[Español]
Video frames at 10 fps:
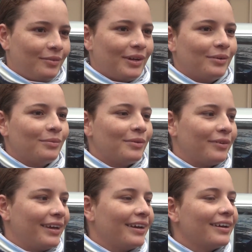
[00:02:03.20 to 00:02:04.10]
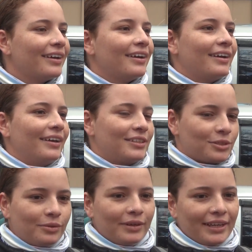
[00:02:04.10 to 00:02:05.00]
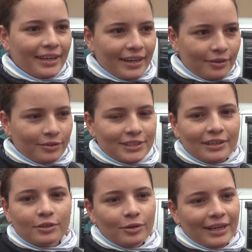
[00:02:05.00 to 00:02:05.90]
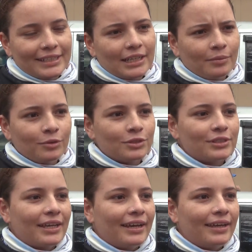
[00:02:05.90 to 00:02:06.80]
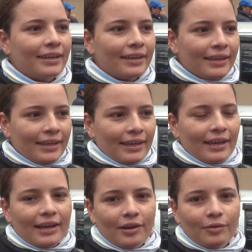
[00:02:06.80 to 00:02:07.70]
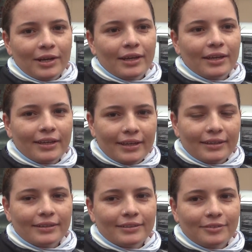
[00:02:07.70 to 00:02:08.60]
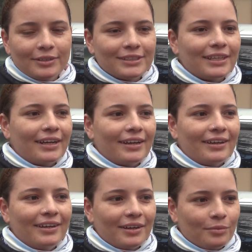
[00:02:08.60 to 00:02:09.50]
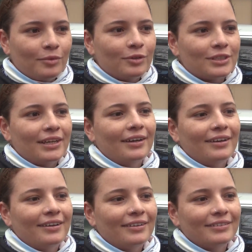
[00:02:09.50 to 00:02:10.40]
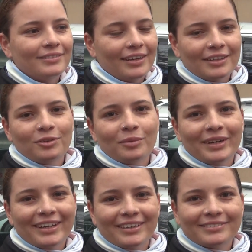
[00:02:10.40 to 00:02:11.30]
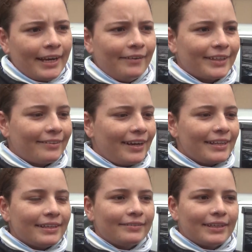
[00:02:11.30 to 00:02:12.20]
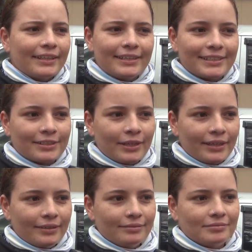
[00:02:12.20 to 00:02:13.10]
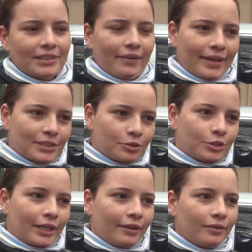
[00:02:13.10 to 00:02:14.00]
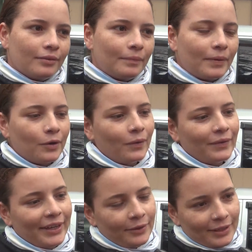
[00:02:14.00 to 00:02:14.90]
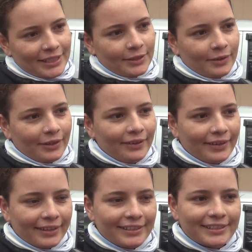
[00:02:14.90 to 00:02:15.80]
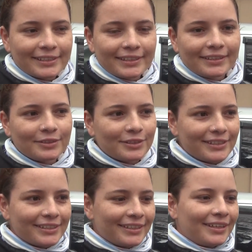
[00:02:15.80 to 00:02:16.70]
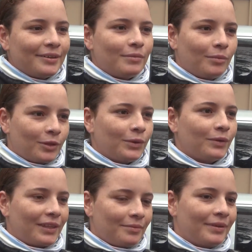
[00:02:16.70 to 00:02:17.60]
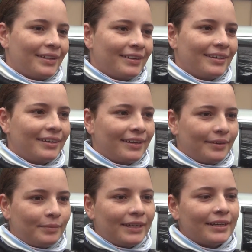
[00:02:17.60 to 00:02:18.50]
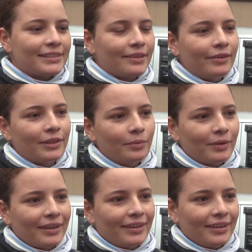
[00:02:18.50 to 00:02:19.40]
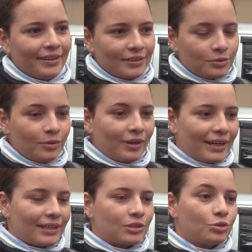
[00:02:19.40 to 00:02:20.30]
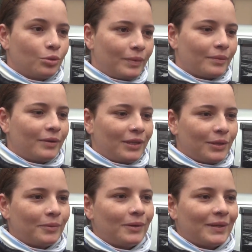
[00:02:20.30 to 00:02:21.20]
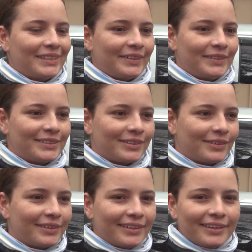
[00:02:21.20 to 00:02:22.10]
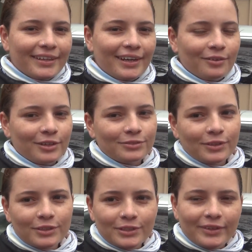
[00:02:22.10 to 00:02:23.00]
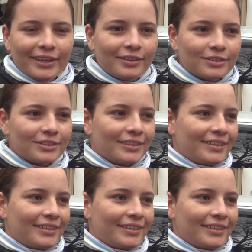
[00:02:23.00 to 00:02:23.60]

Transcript: luego me fui a, descubrir y a conocer los lugares hermosos que hay en cada una de nuestra hermosa Latinoamérica. La verdad de la Virgen del Cisne sí había escuchado, pero no había ido al santuario de la Virgen del Cisne, entonces me motivó también eh, venir a este evento porque es un lugar súper bonito por lo que ya he visto en algunas fotos y videos